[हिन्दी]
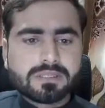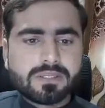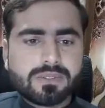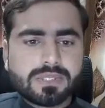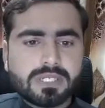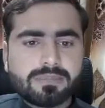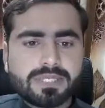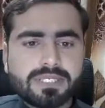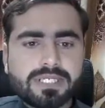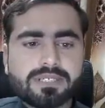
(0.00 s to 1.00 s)
और यहाँ
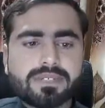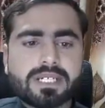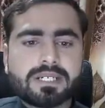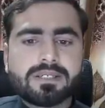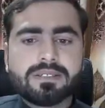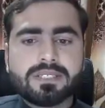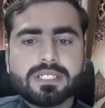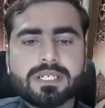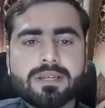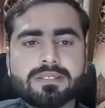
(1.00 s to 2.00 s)
पे डेट वगैरह
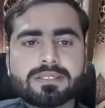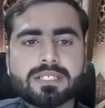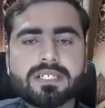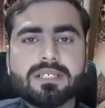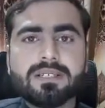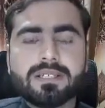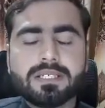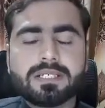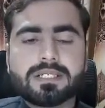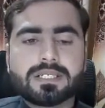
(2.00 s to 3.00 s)
ये सही
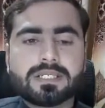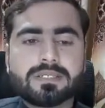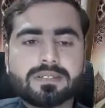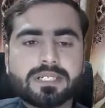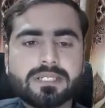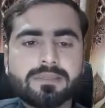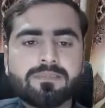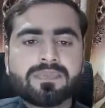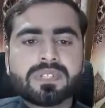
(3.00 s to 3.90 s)
नहीं आ रही राइट